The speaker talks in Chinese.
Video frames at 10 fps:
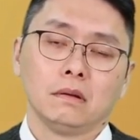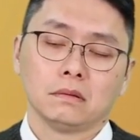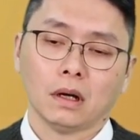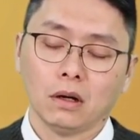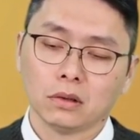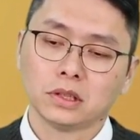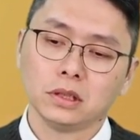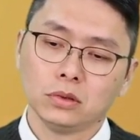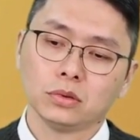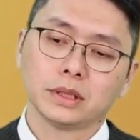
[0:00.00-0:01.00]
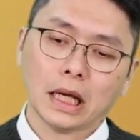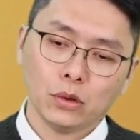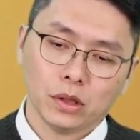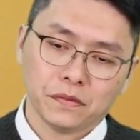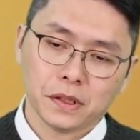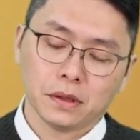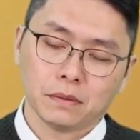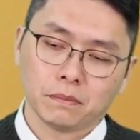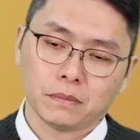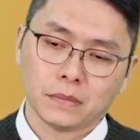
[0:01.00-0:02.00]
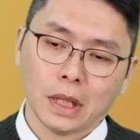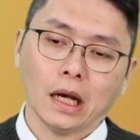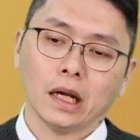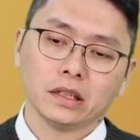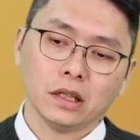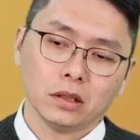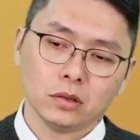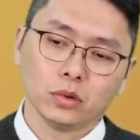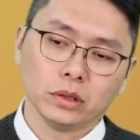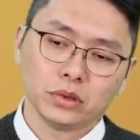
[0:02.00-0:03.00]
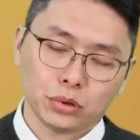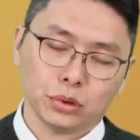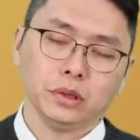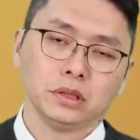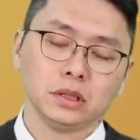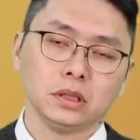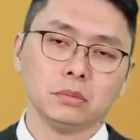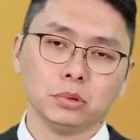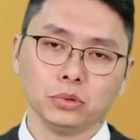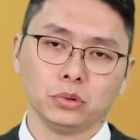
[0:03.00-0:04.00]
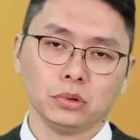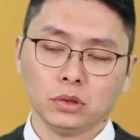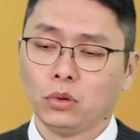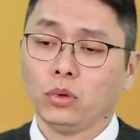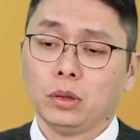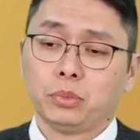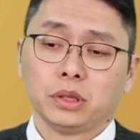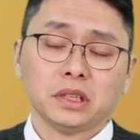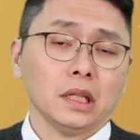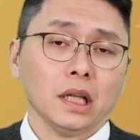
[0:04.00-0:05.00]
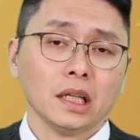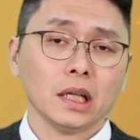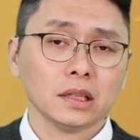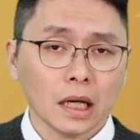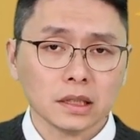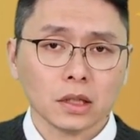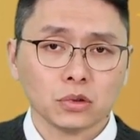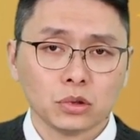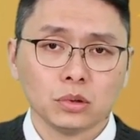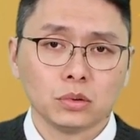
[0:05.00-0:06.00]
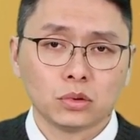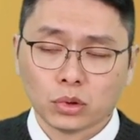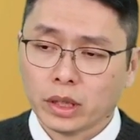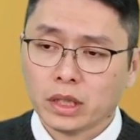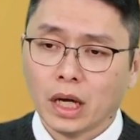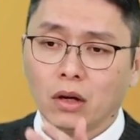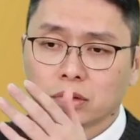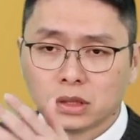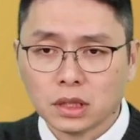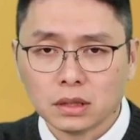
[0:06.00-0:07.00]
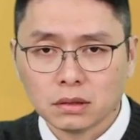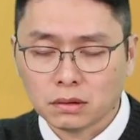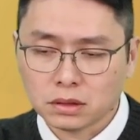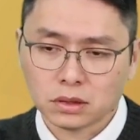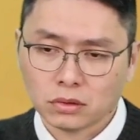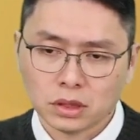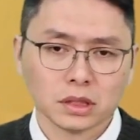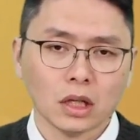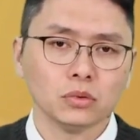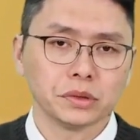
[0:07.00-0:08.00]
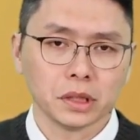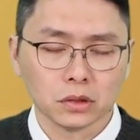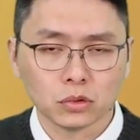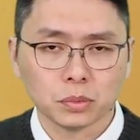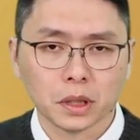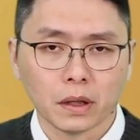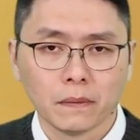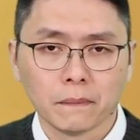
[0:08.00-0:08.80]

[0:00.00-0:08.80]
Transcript: 然后进入三月份，当然要有一轮全新的布局，因为我也不会再带大家去追药圣哦这种已经涨五成的股票。